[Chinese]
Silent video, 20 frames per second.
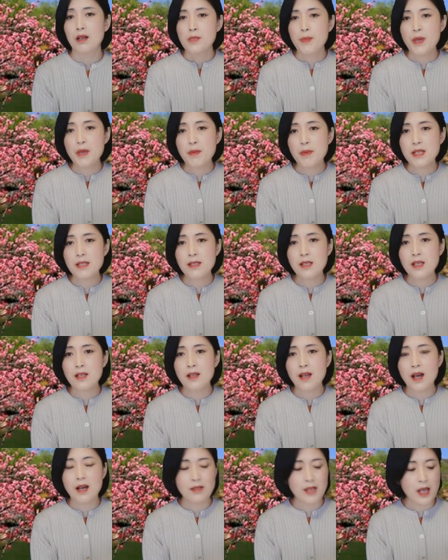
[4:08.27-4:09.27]
BBC
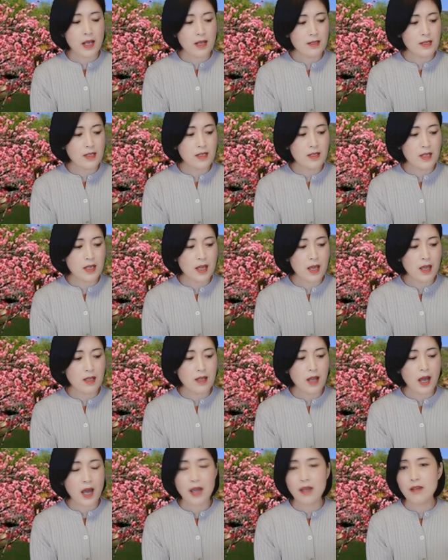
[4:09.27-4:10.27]
呢，在今天
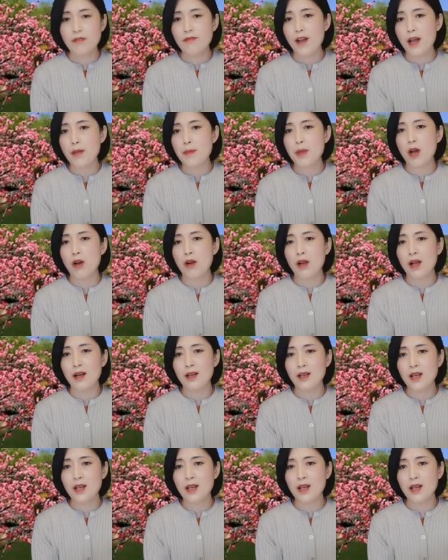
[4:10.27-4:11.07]
还发表了